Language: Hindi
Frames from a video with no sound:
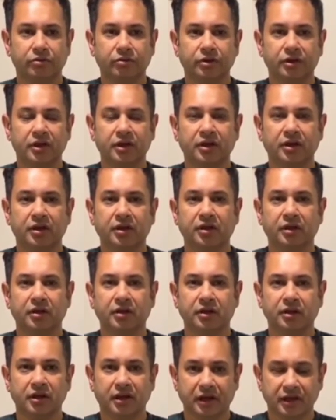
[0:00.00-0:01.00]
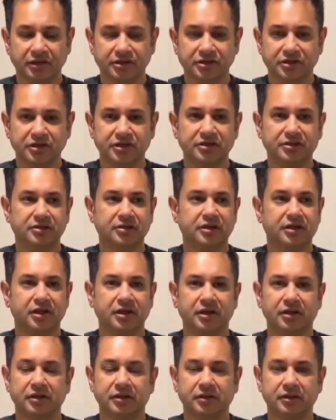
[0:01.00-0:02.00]
उन्होंने गलत चीज
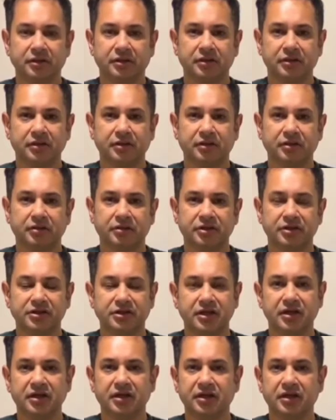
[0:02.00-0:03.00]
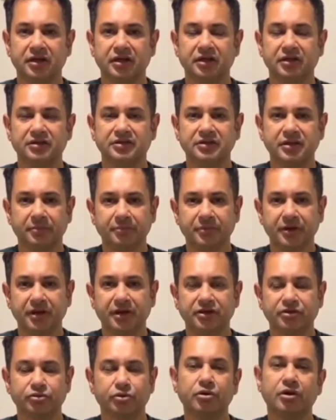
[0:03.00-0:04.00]
किया इसके लिए
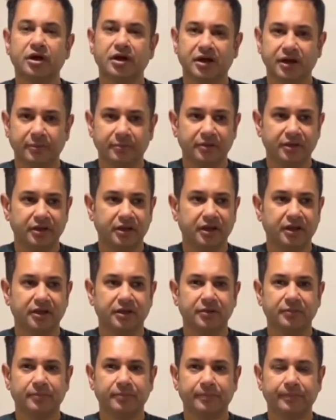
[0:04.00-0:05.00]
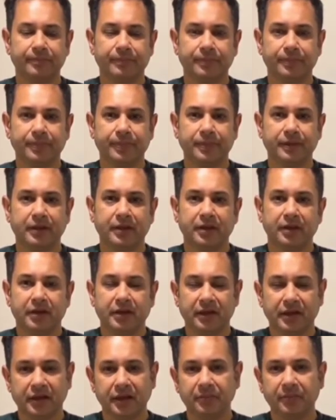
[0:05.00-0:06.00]
सबने इसको कंडेम किया है
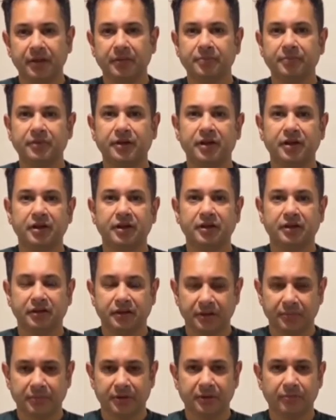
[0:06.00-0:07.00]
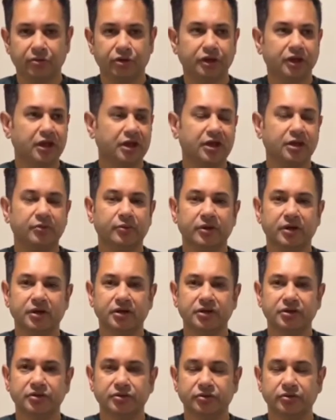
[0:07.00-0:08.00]
लेकिन मैं अपने तिपरा माथा के
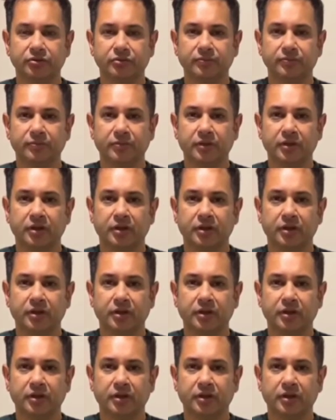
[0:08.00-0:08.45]
वर्कर्स को